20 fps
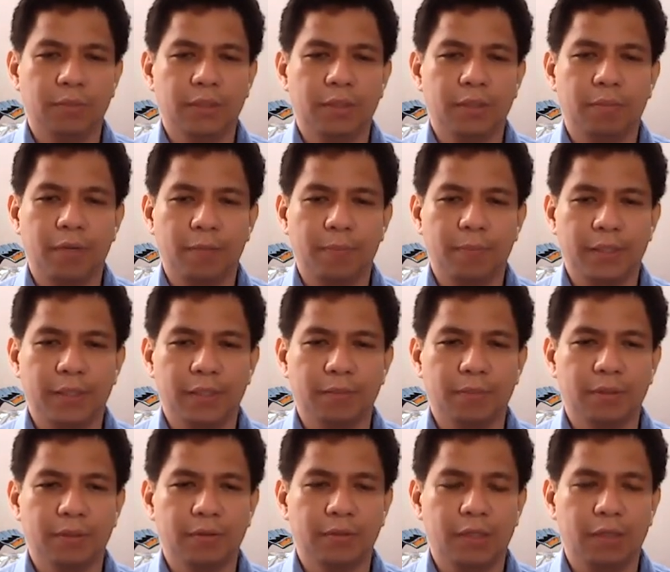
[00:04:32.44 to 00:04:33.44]
b sub i pa rin
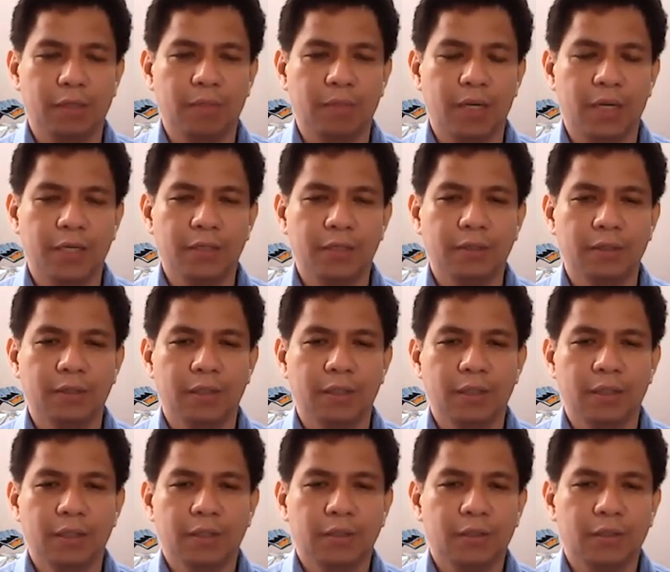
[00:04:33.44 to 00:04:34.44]
naman sa kabila. Ano?
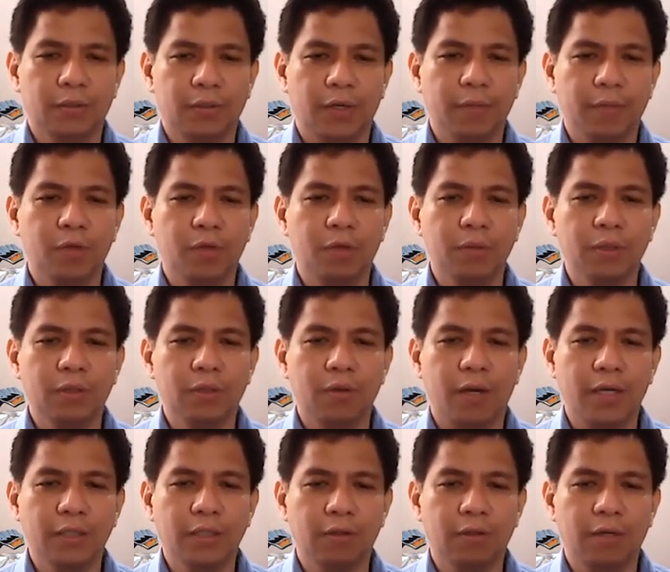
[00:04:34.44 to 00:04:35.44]
So I'm going to
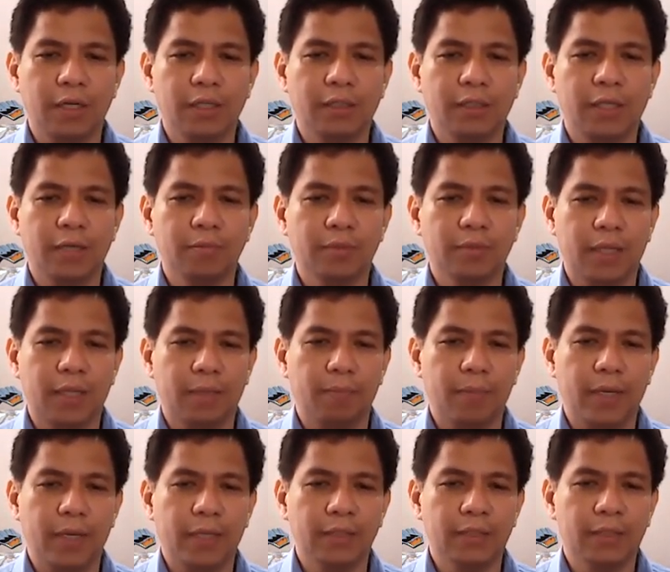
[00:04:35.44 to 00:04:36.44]
isolate n
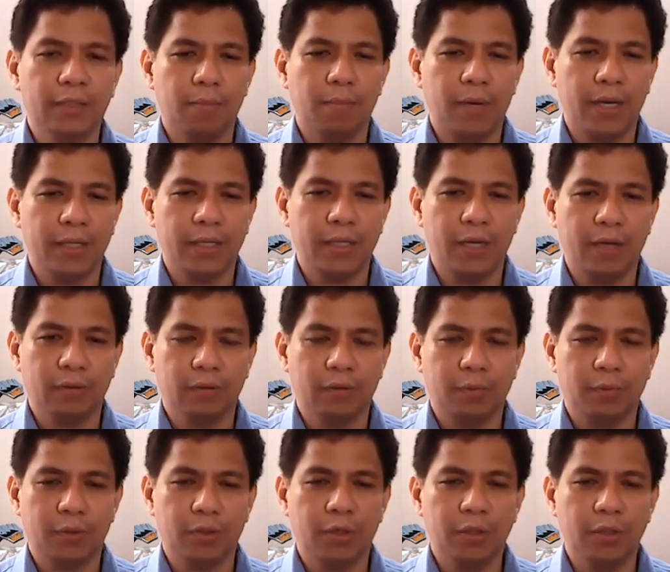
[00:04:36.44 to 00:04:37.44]
sub, n sub i out.
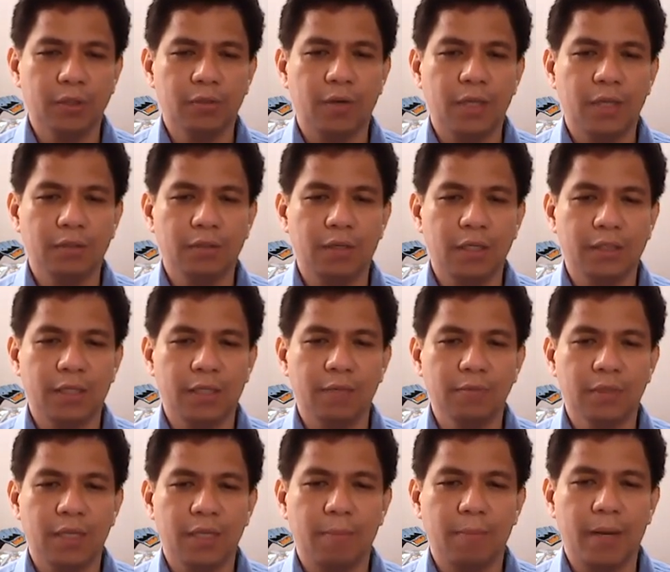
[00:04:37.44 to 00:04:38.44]
If we're going to isolate n
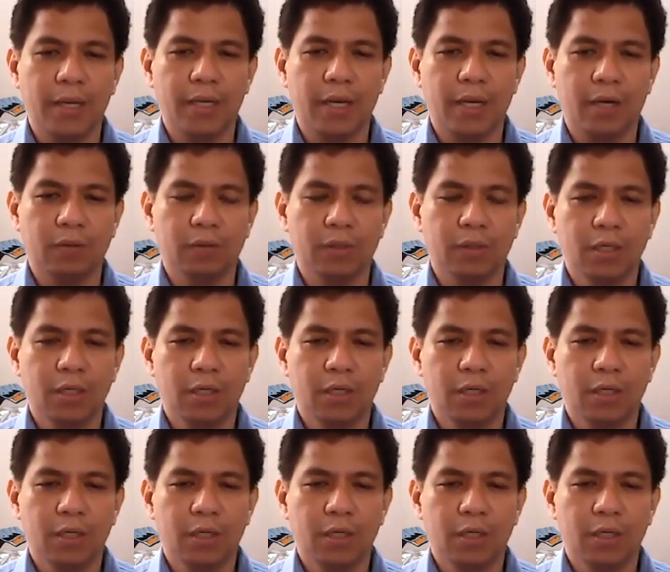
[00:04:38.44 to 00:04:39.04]
sub i out,